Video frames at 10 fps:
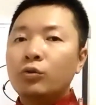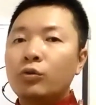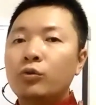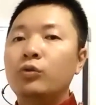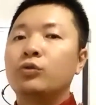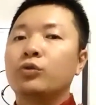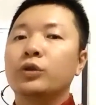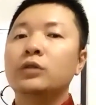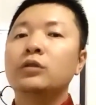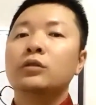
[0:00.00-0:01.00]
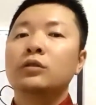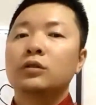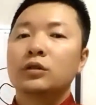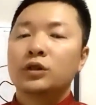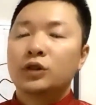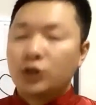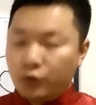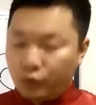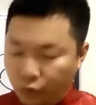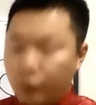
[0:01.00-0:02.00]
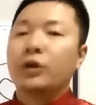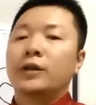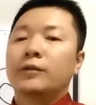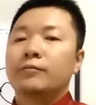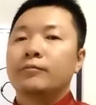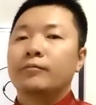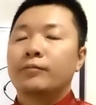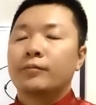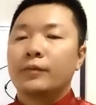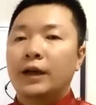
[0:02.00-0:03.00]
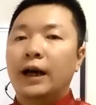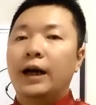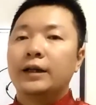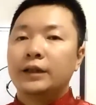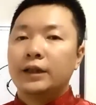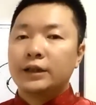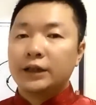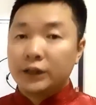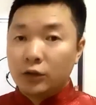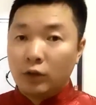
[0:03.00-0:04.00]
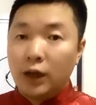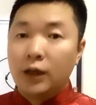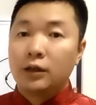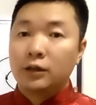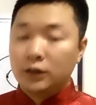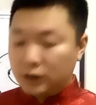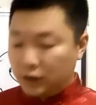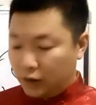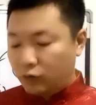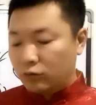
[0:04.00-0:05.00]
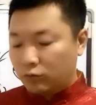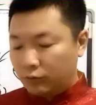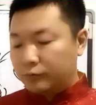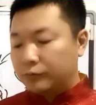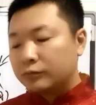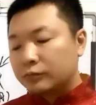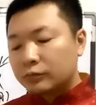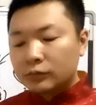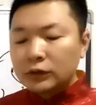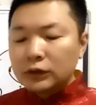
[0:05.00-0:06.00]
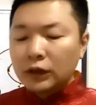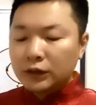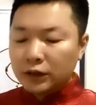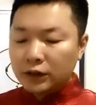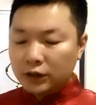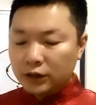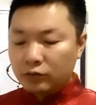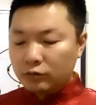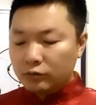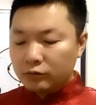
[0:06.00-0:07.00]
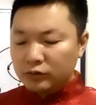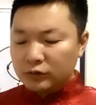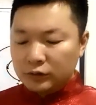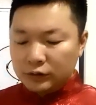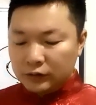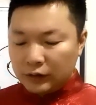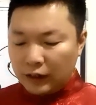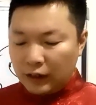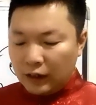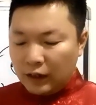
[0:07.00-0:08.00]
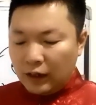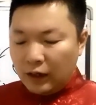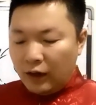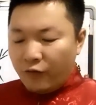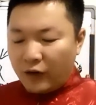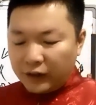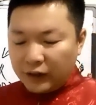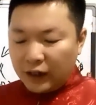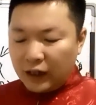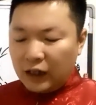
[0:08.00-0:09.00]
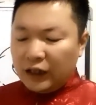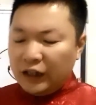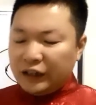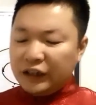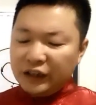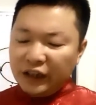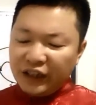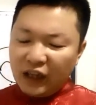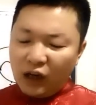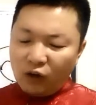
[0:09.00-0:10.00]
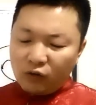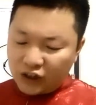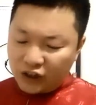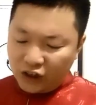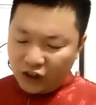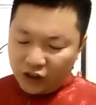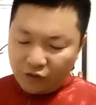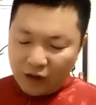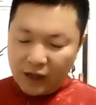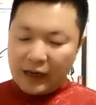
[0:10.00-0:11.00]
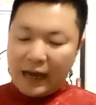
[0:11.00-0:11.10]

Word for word: 绿醇去水。啊，这个请记住啊，这个请记住，这个请记住啊。反正呢，一定要急方来